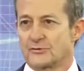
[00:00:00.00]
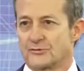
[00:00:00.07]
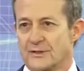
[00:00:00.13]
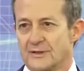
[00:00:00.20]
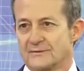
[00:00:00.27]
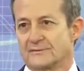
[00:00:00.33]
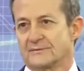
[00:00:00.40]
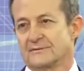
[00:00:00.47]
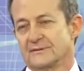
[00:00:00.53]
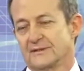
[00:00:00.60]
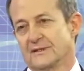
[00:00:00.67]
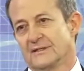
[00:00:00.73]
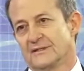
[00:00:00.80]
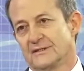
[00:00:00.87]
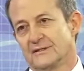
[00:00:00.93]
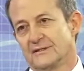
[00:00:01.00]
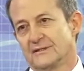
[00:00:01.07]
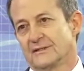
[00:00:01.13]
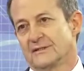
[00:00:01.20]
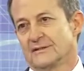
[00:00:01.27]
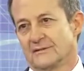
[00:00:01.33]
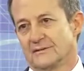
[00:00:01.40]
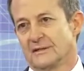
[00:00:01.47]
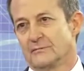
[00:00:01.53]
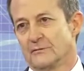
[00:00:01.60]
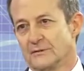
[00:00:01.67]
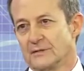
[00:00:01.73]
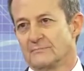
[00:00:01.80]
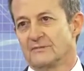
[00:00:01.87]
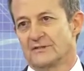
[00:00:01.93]
oluşturan e, iki
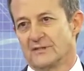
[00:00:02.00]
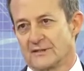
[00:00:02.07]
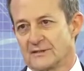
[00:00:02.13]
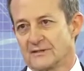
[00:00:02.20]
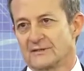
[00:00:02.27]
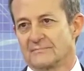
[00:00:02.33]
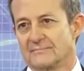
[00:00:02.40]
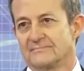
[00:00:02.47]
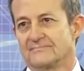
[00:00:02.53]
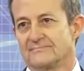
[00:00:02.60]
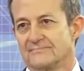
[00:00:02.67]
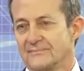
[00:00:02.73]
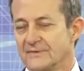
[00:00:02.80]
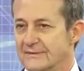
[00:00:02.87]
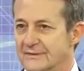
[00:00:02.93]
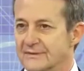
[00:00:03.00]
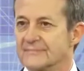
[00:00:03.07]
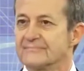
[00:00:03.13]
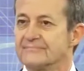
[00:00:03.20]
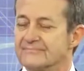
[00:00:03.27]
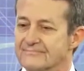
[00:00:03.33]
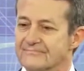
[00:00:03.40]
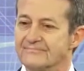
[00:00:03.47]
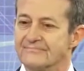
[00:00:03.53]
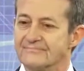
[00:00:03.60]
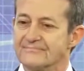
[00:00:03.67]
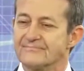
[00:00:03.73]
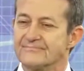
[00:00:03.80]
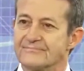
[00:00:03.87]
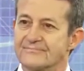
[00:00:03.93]
tablodan bir tanesi. İki tablodan evet. bir tanesi.
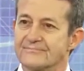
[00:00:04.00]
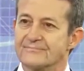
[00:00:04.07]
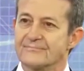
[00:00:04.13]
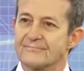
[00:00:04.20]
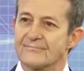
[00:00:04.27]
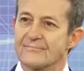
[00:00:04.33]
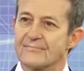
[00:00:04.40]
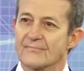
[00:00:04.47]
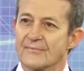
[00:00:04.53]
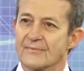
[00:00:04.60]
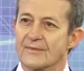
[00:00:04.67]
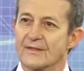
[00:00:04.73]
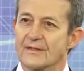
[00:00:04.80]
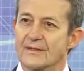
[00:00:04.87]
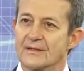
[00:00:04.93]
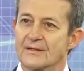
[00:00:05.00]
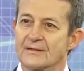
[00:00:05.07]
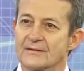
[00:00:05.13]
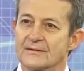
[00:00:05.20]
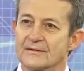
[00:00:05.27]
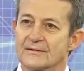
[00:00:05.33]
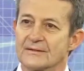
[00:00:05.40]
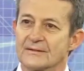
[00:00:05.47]
Çok sık e, sanki